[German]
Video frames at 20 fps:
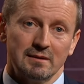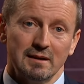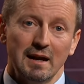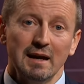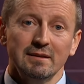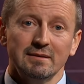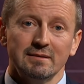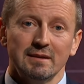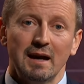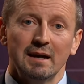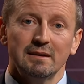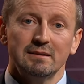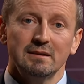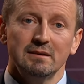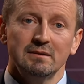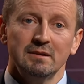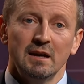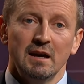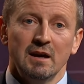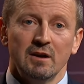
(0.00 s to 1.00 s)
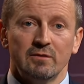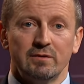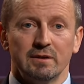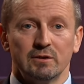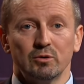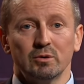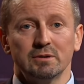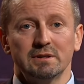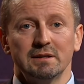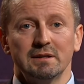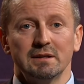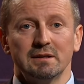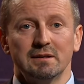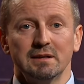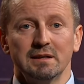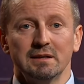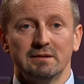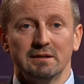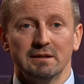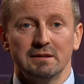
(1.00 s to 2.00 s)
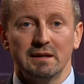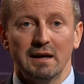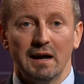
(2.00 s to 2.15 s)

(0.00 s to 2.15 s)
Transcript: Gleichzeitig versuchte die Kirche,